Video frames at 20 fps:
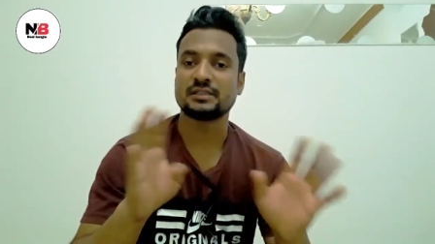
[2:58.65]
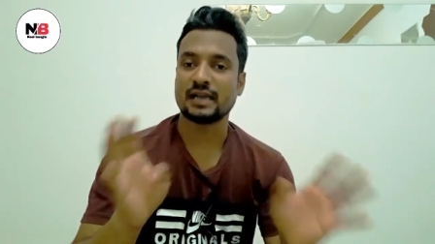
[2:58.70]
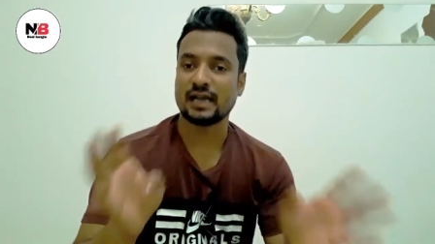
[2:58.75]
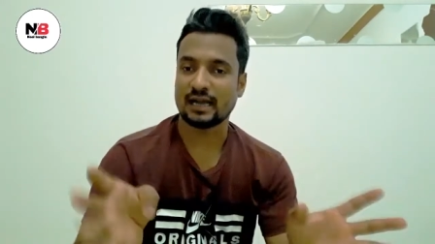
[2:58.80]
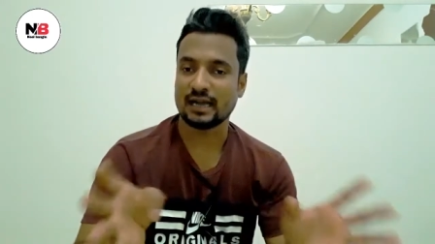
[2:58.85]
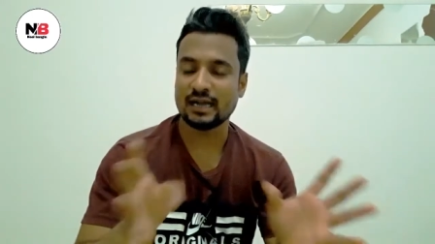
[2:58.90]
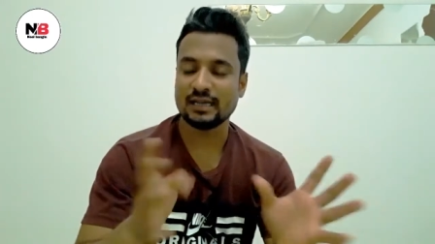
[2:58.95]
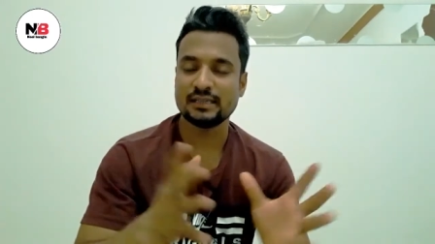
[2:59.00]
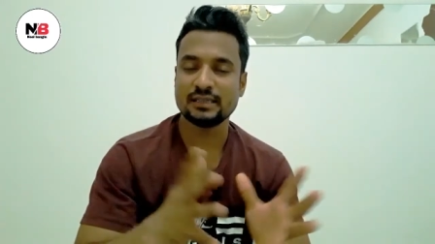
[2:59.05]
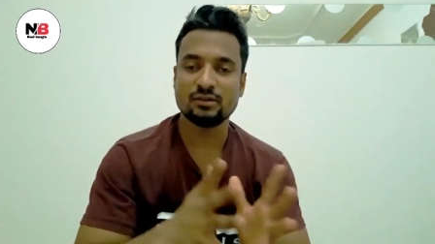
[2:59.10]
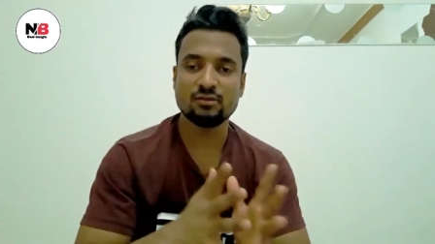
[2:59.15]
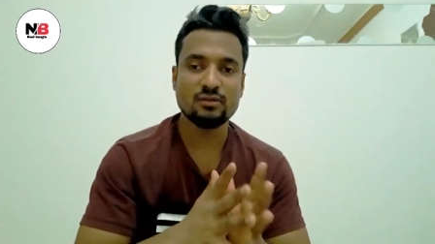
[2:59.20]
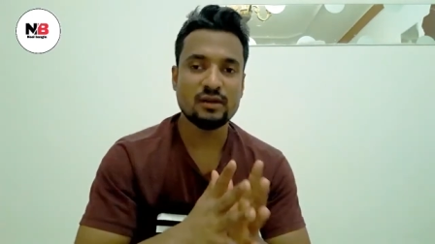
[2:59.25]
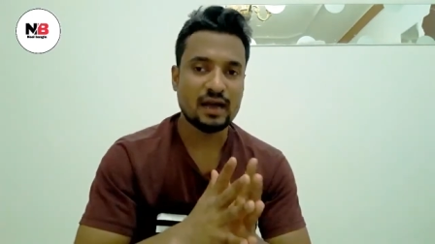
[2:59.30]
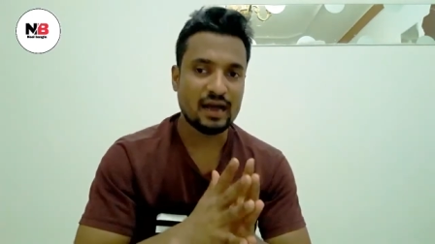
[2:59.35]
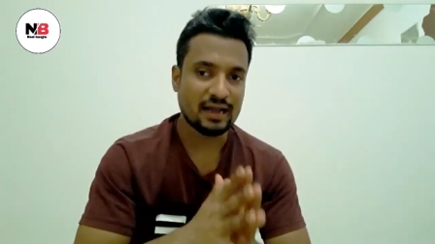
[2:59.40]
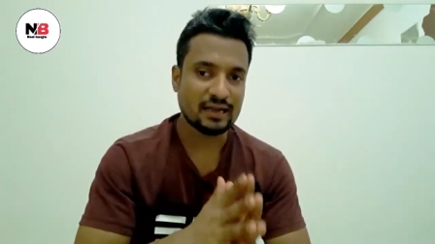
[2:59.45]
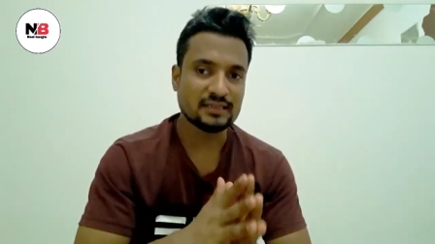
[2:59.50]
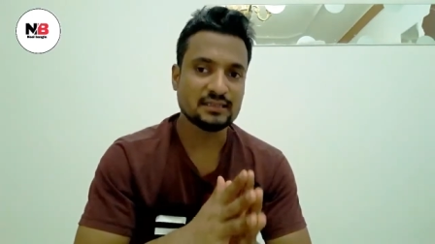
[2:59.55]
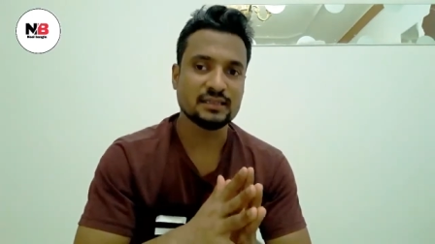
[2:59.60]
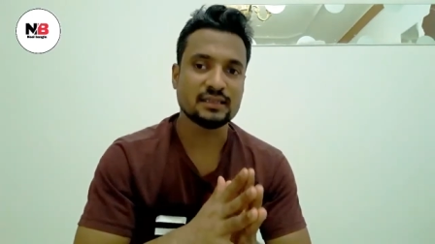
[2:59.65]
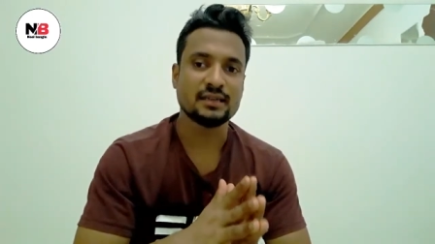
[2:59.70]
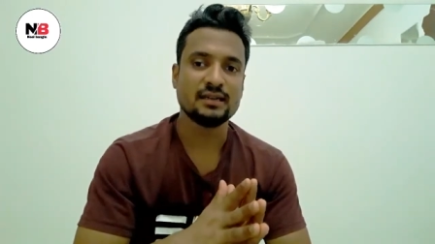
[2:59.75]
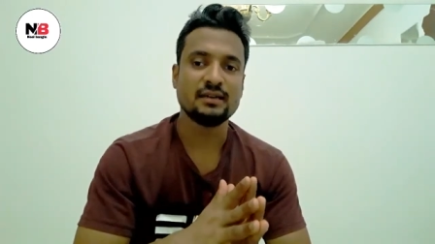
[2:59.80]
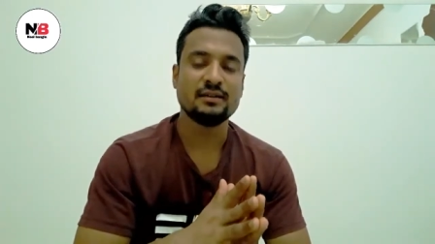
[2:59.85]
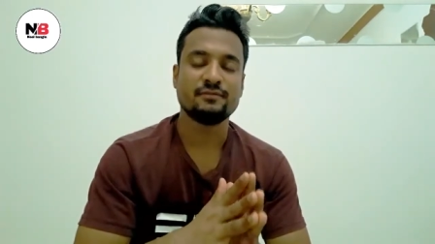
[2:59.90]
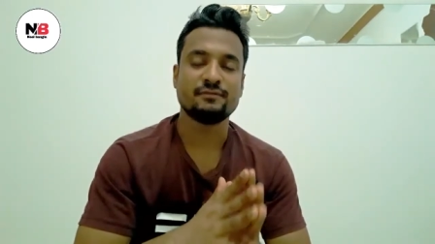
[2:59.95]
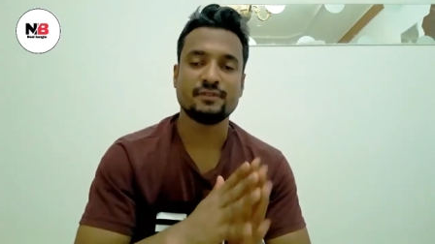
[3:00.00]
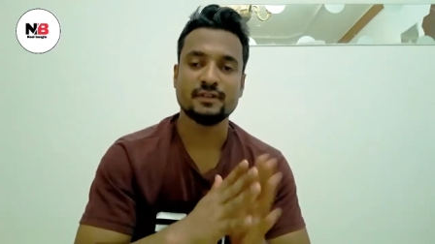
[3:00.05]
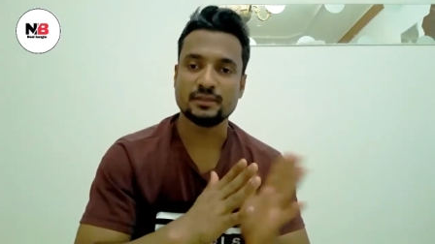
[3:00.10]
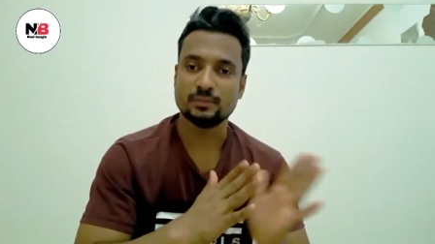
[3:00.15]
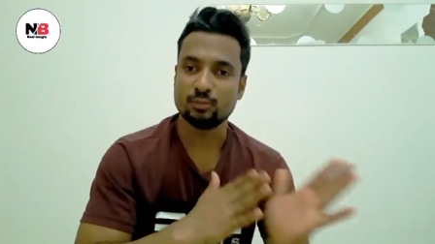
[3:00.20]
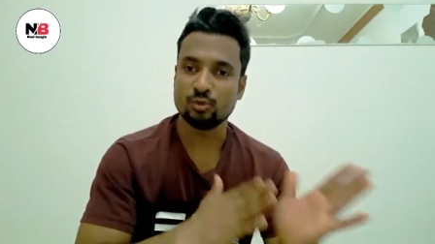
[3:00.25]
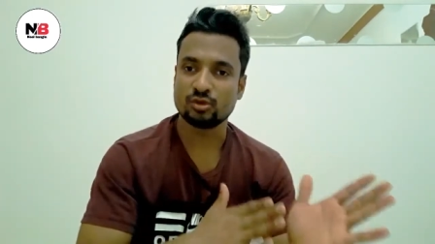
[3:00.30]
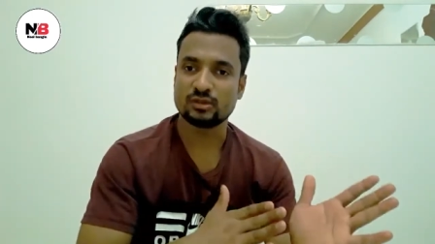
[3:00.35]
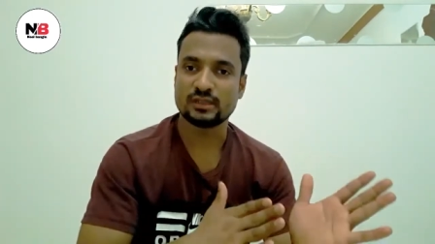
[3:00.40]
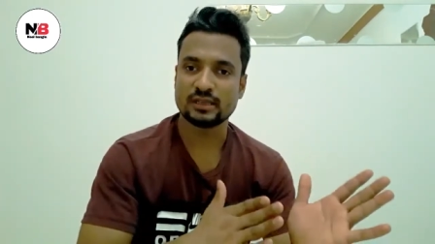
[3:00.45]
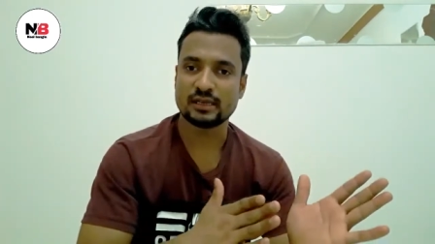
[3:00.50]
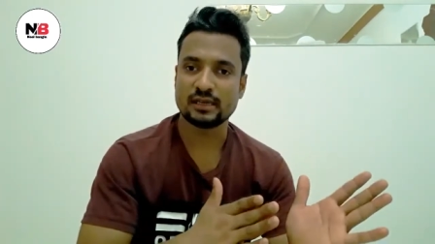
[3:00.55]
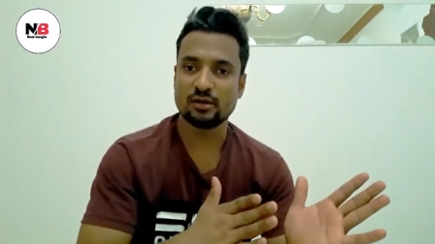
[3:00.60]
টাকা যেগুলো আসে
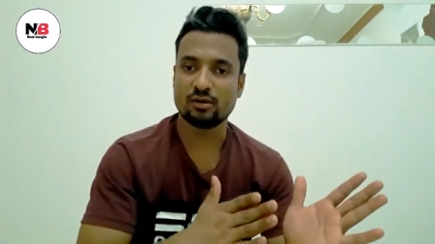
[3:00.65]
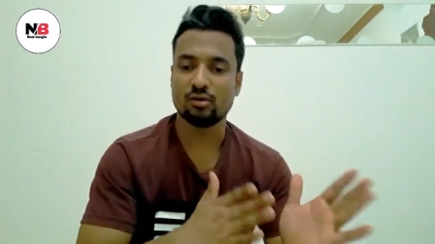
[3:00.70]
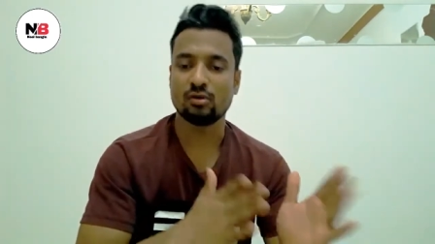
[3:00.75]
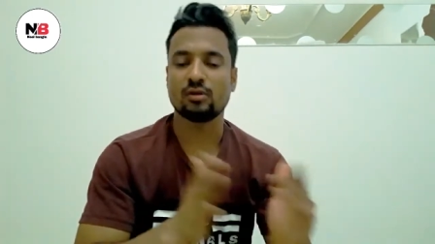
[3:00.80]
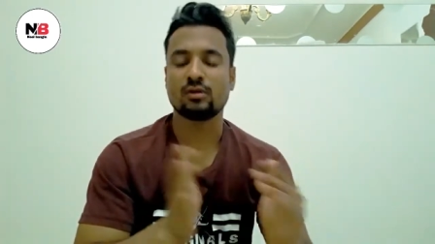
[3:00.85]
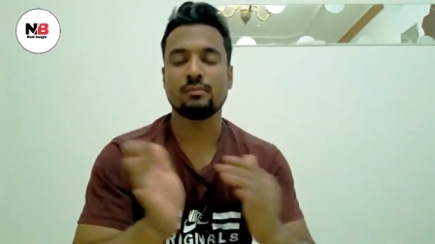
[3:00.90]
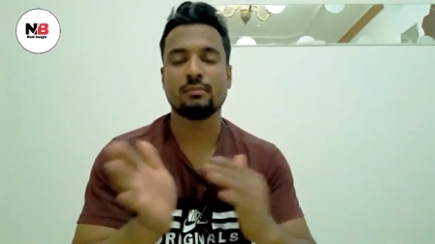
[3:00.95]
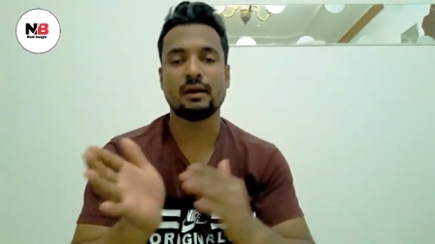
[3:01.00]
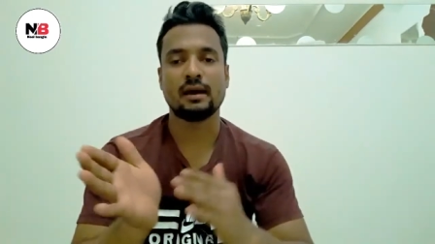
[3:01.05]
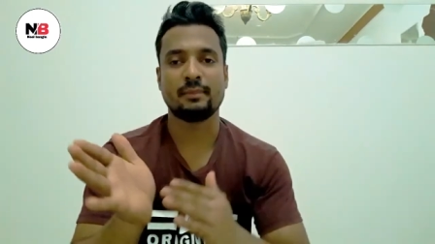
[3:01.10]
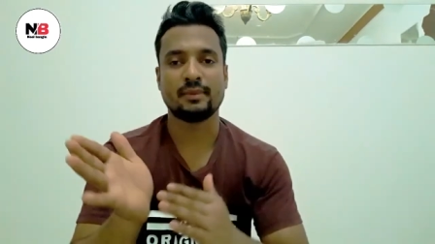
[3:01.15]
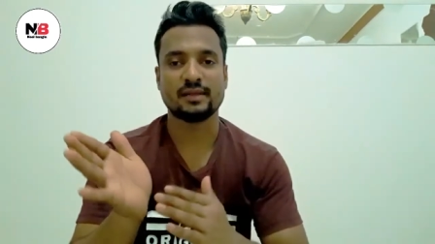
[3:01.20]
ফেসবুক থেকে হোক বা